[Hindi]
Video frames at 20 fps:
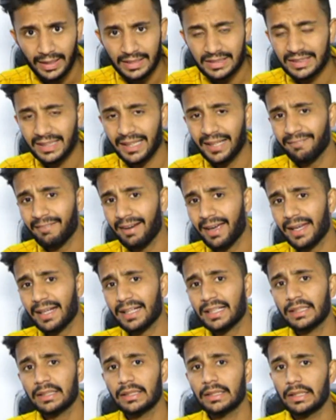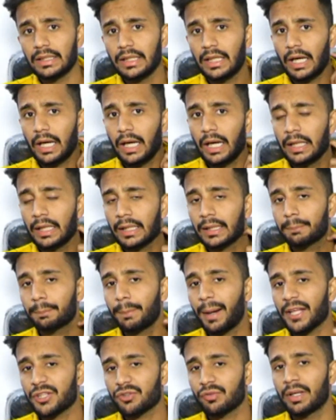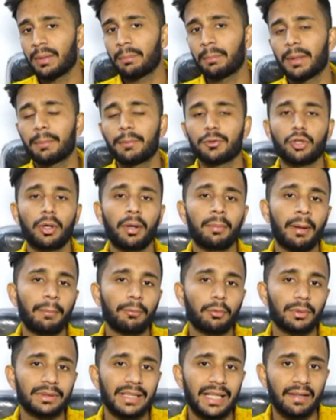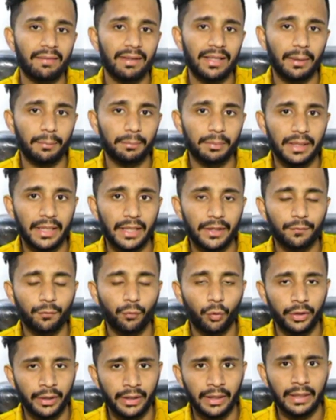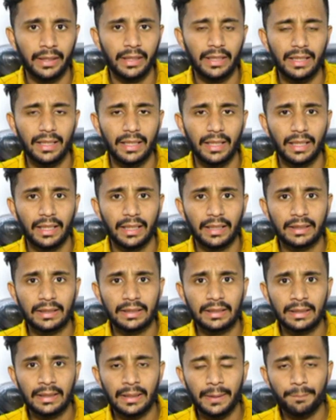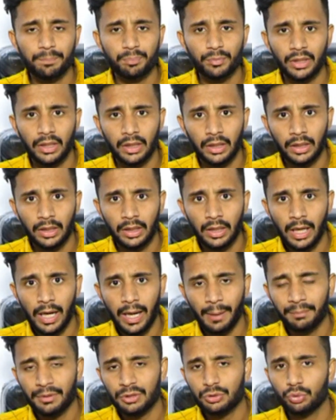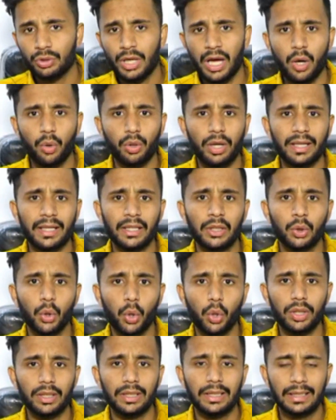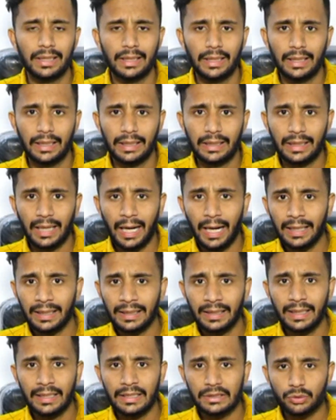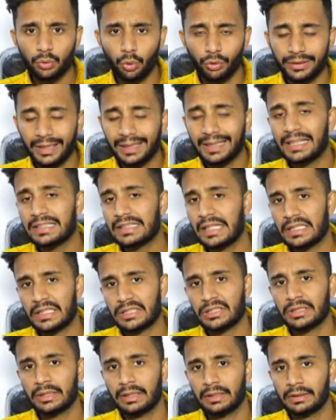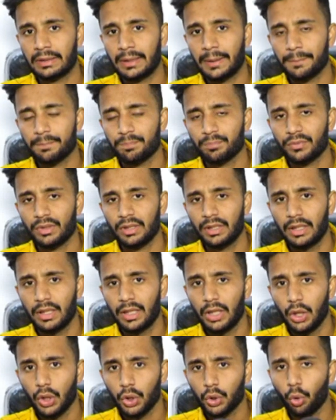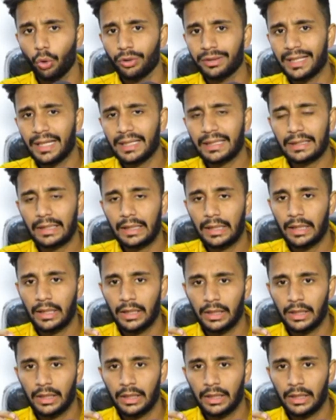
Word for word: इसके अलावा एक अलग पांचवा नंबर पर जो हम आपको बताने वाले अपडेट वो ये है कि आपने सुना होगा कि लोग कार्डलेस कॉन्टेक्टलेस ट्रांजेक्शन करते हैं कॉन्टेक्ट